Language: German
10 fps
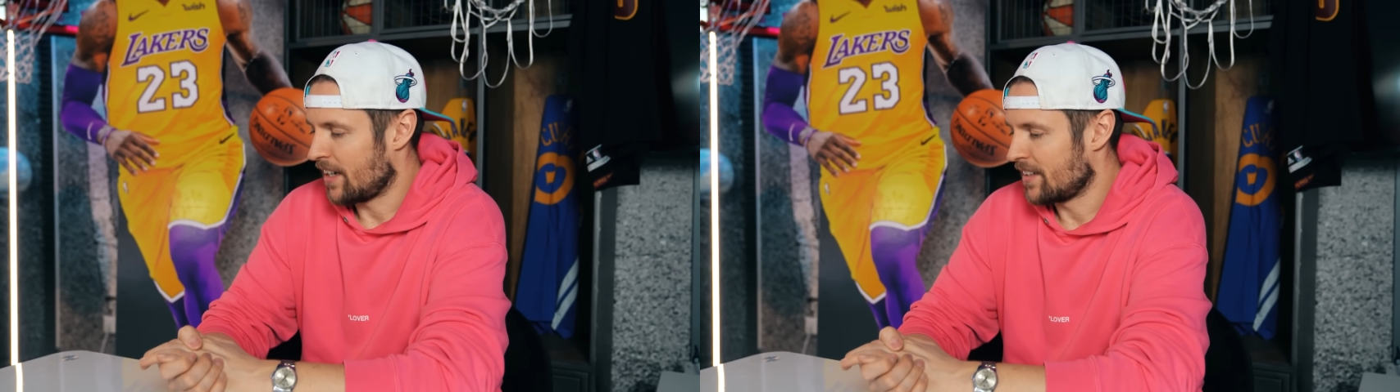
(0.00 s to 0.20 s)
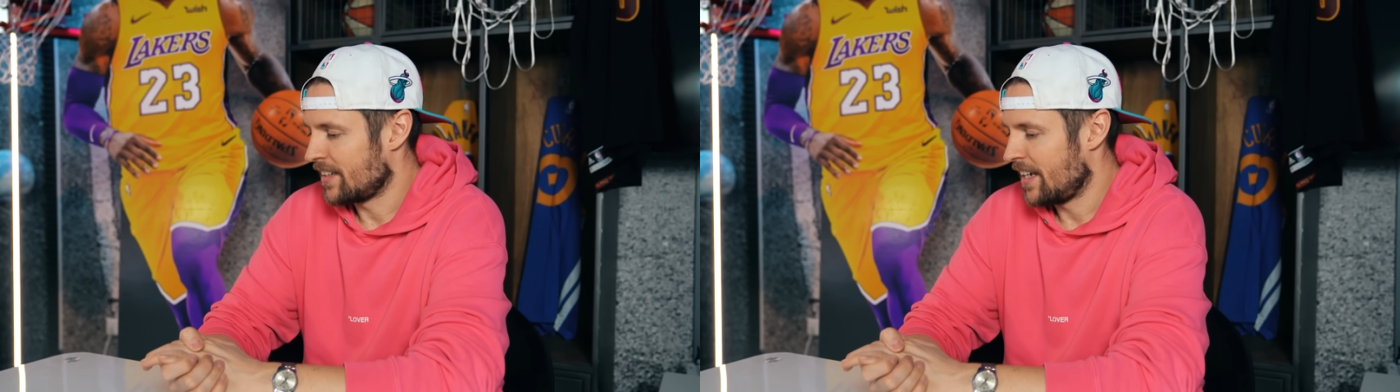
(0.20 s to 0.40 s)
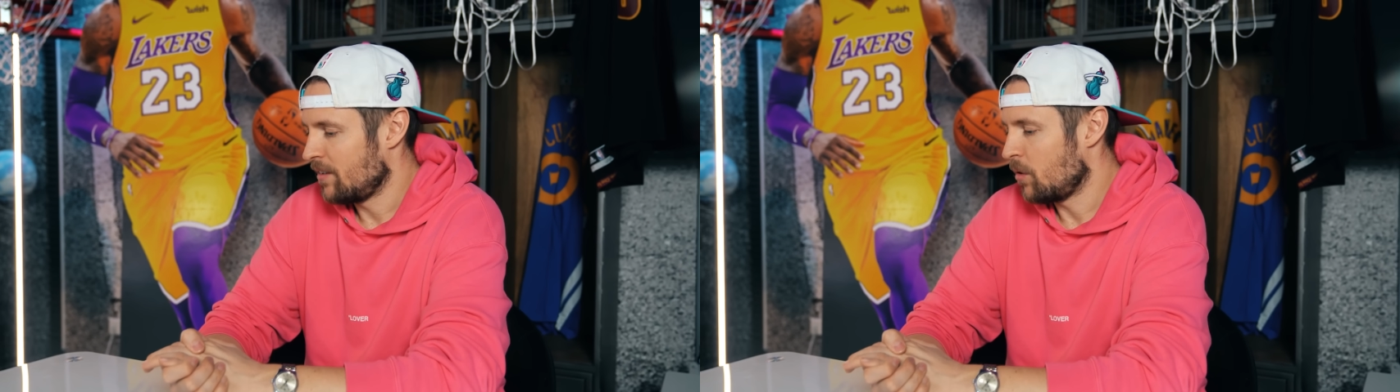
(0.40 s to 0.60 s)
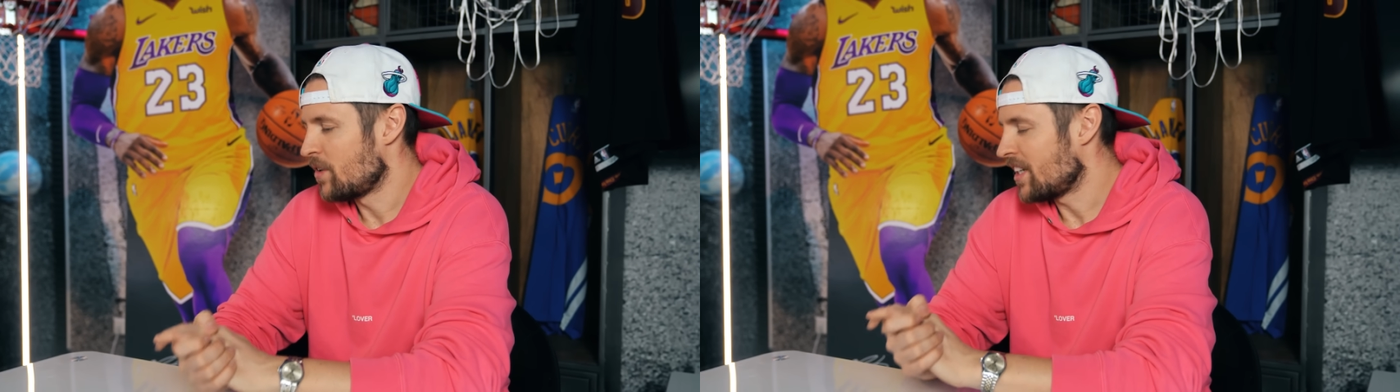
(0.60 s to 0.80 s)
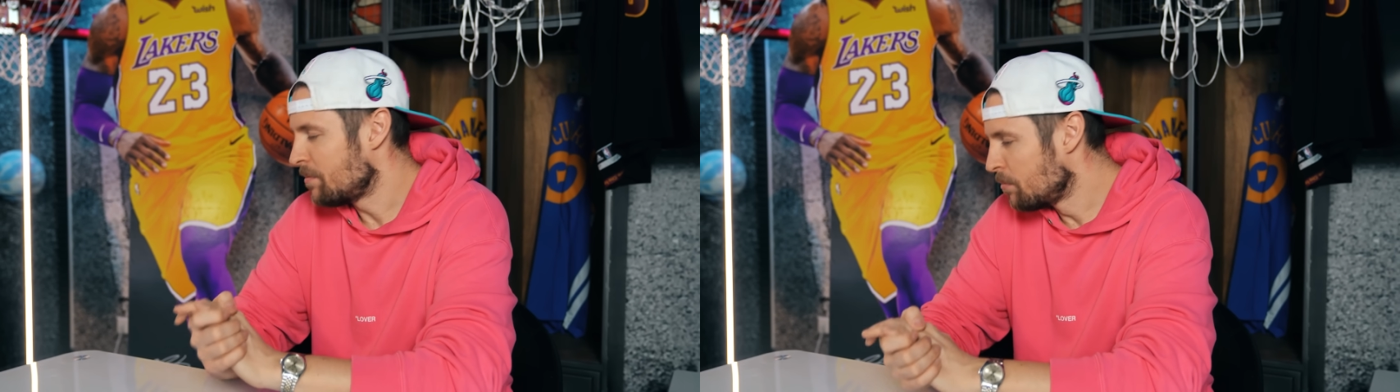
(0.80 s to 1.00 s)
angesehen
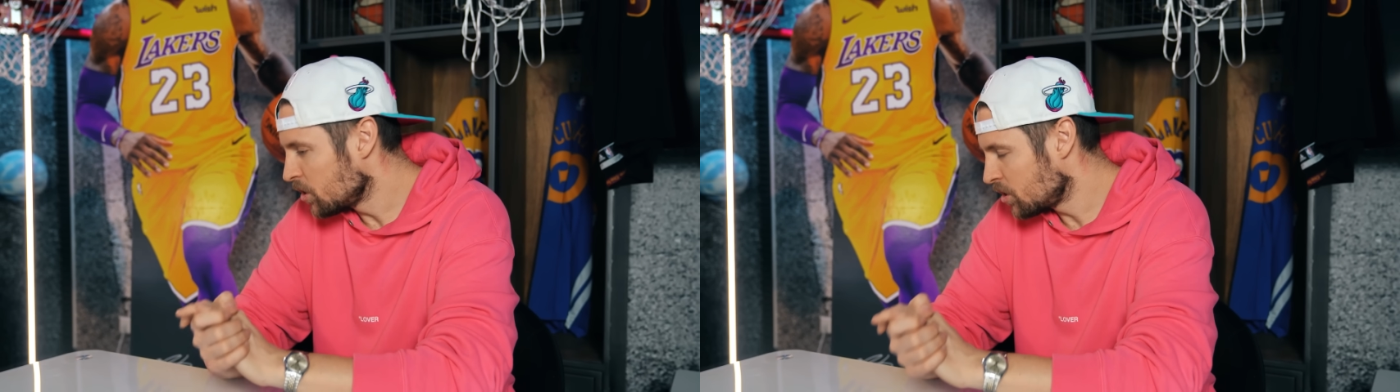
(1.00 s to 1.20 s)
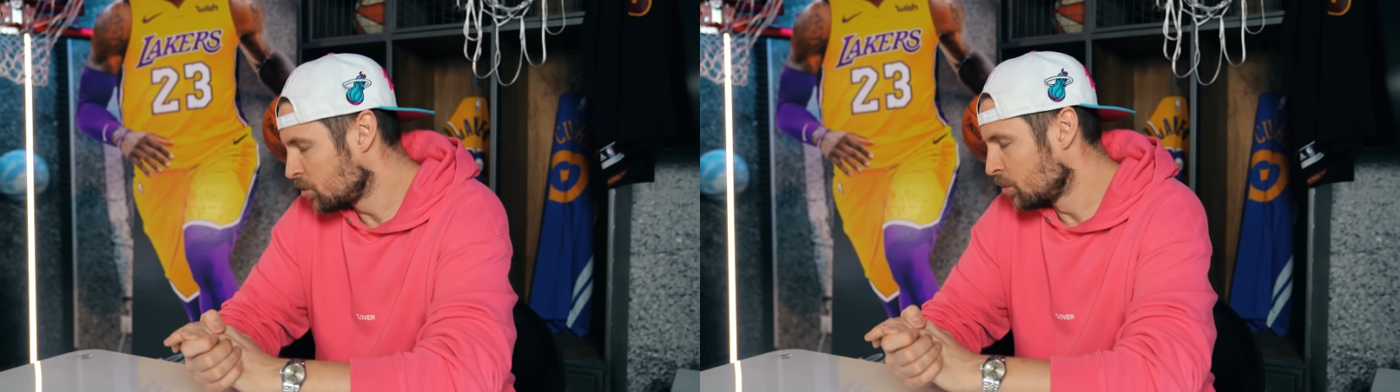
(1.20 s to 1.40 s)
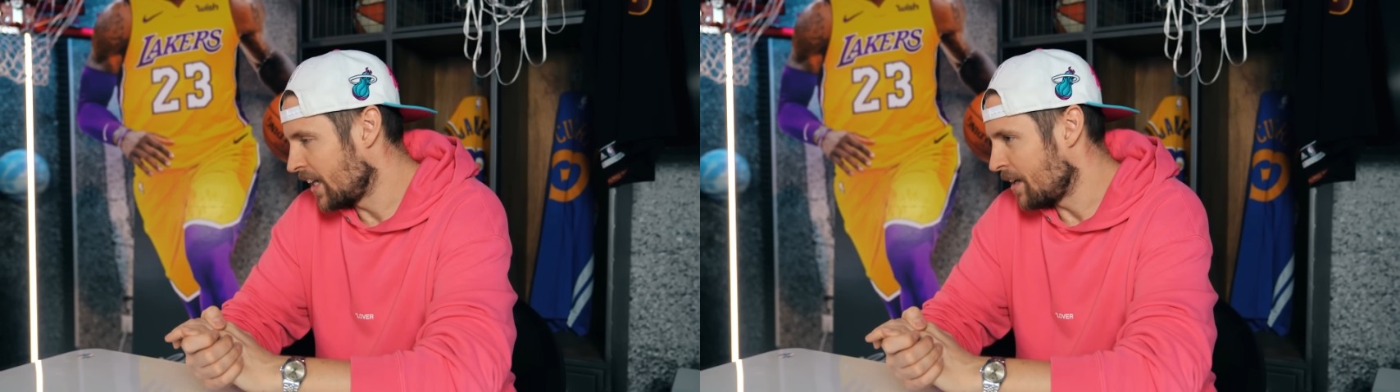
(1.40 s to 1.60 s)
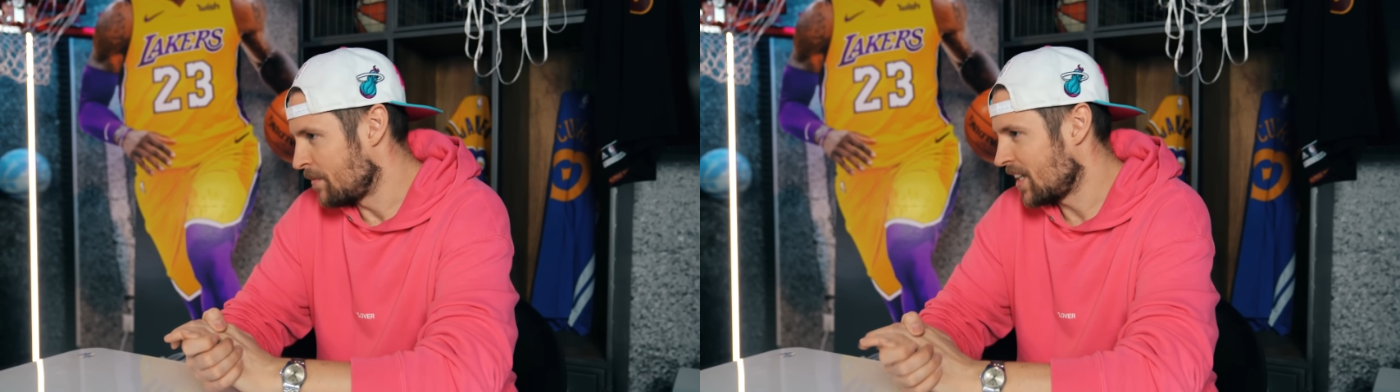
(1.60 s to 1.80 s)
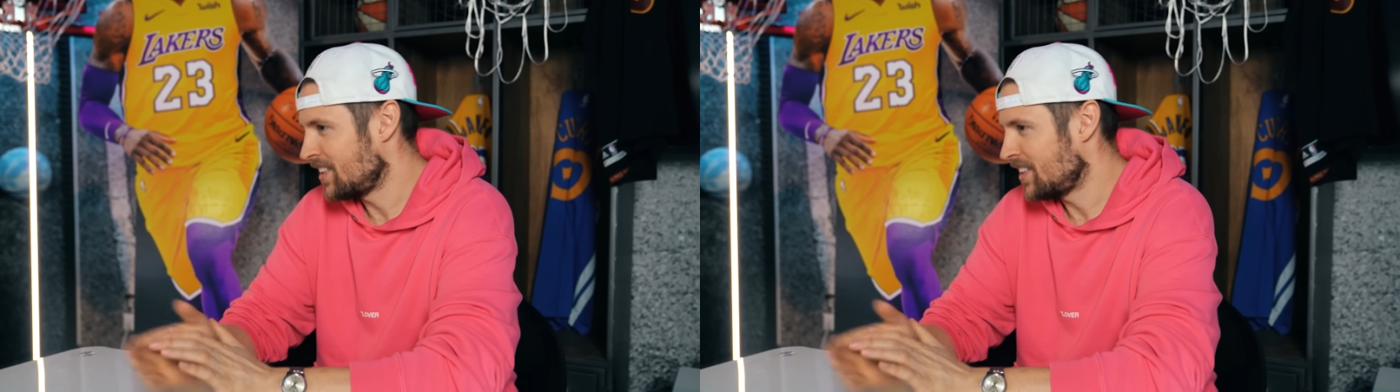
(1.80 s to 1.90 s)
und ich muss zugeben,